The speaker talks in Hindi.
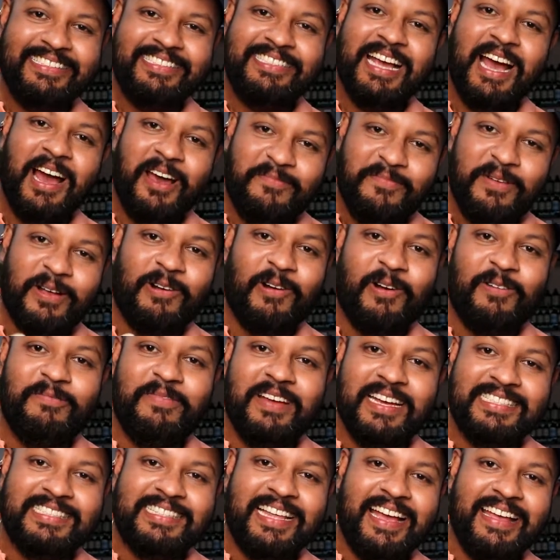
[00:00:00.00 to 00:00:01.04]
जार में कौन
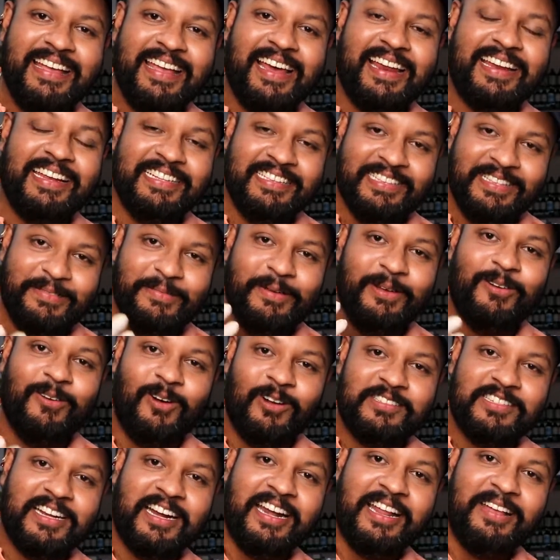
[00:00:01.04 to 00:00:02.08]
बेचता है यार इतनी भी
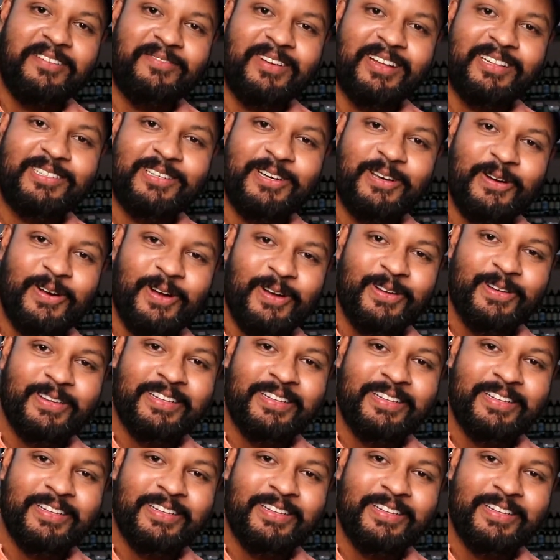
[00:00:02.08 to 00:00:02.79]
कॉस्ट कटिंग मत करो